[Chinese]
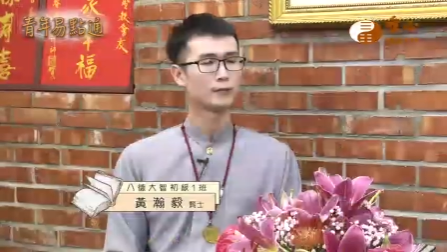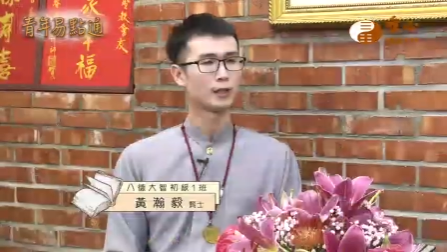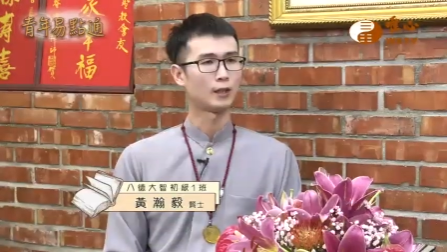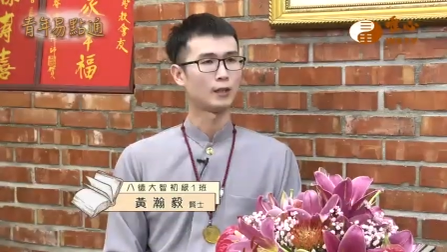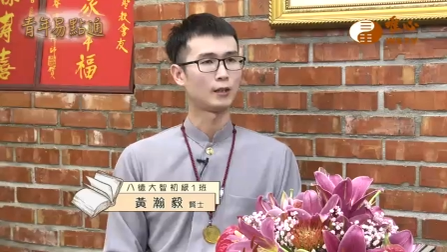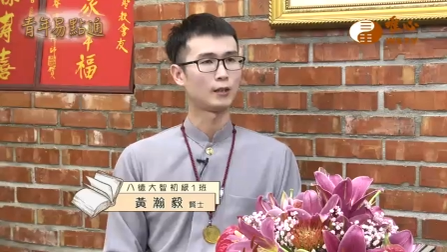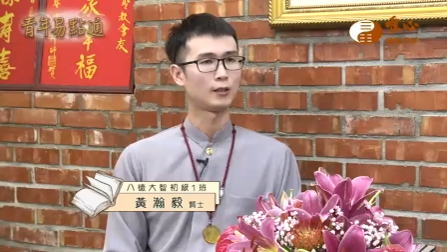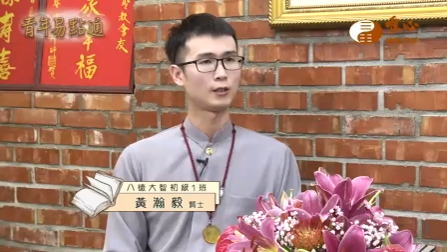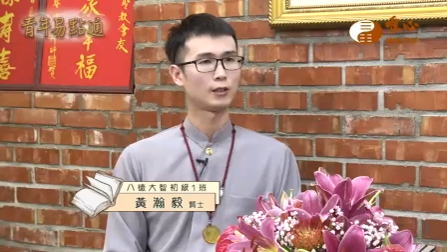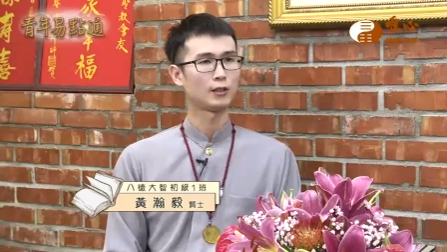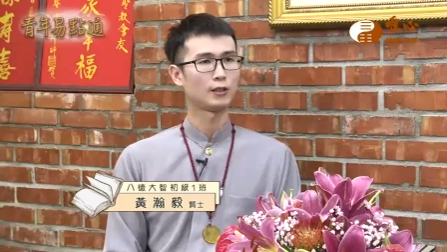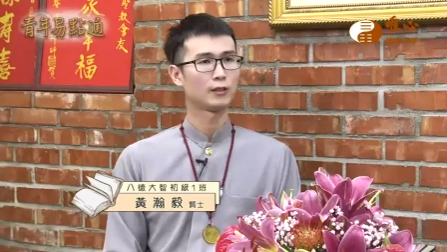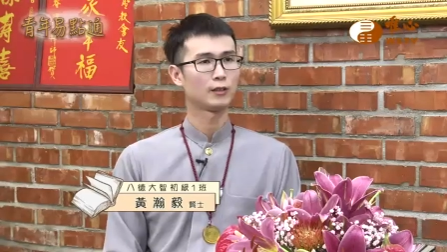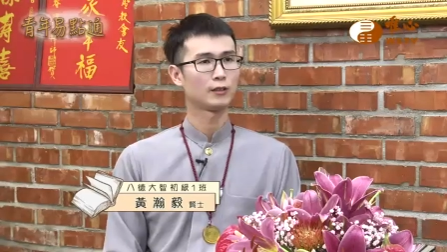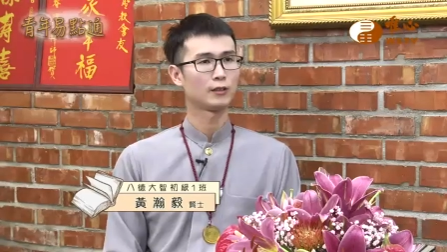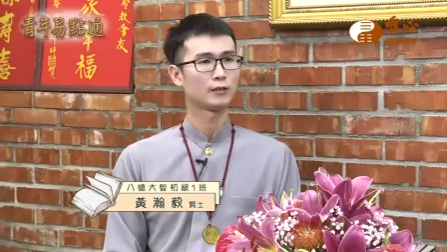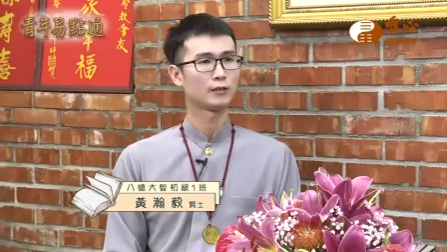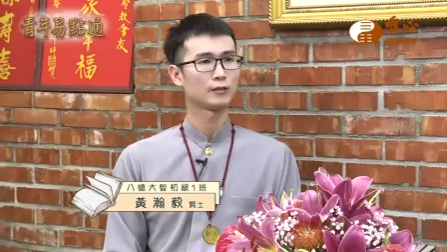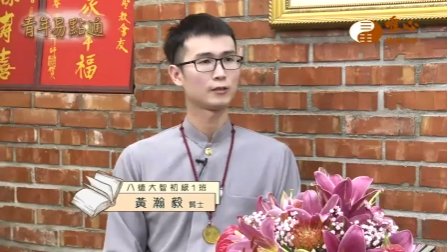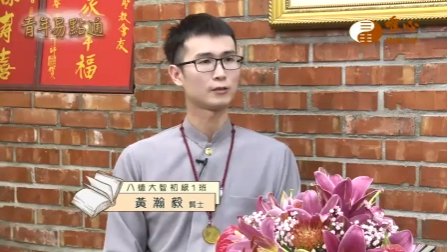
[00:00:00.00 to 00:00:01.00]

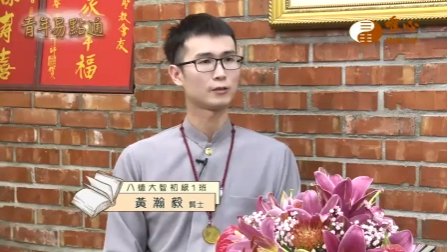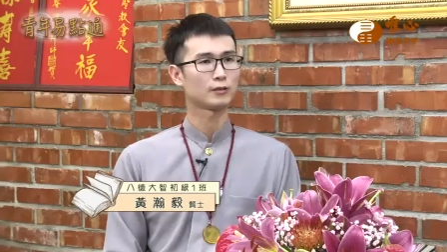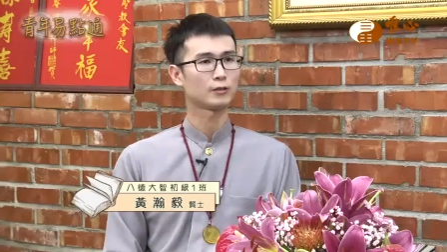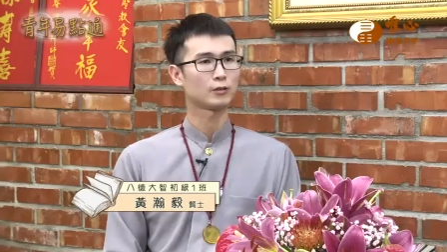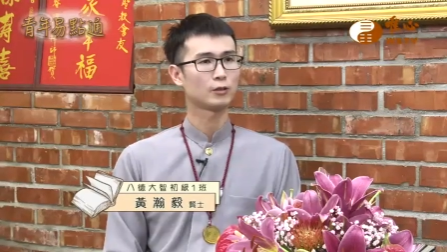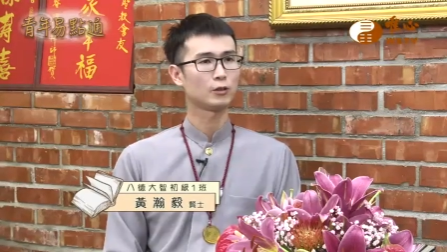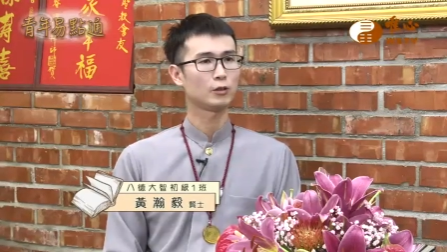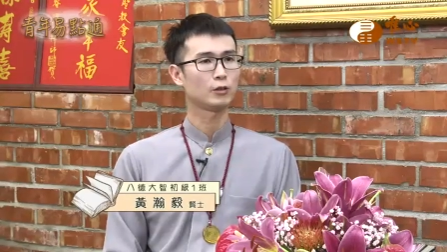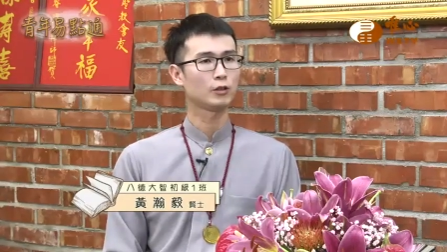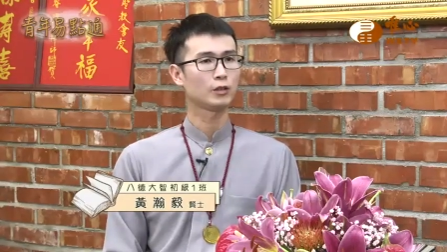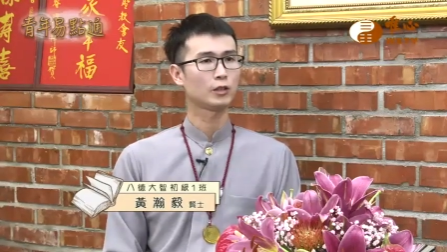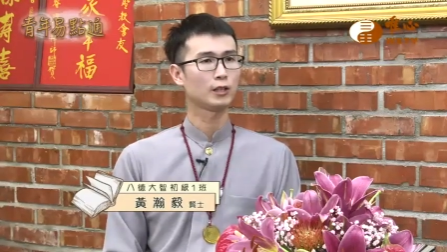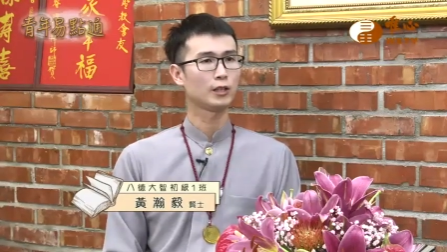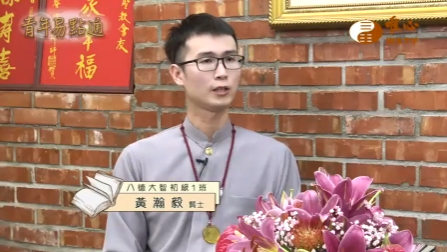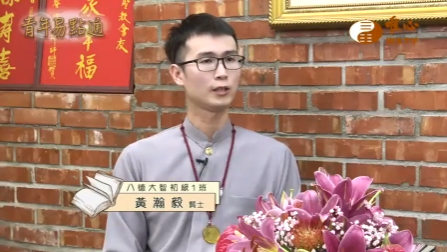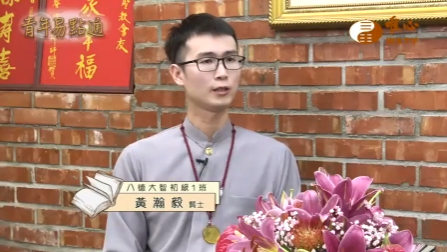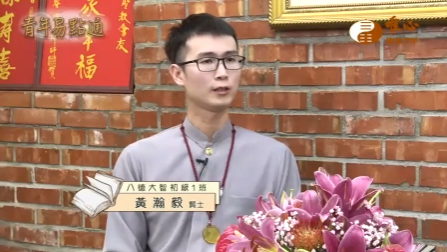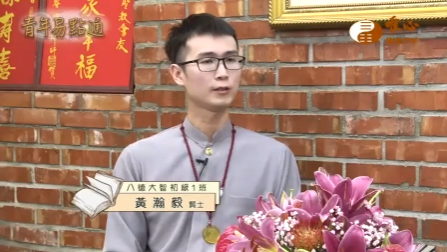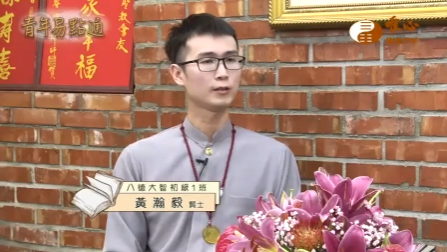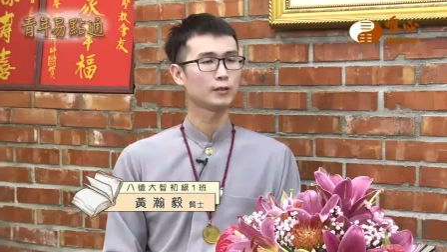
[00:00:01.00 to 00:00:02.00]
呃，一
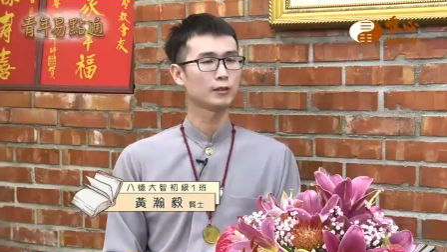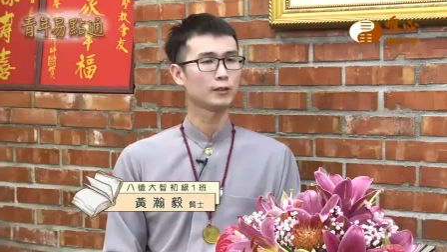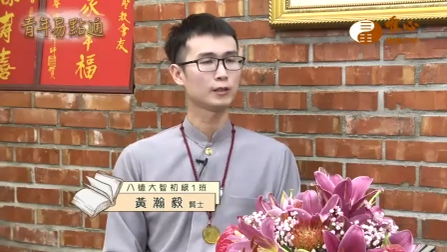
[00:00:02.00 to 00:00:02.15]
些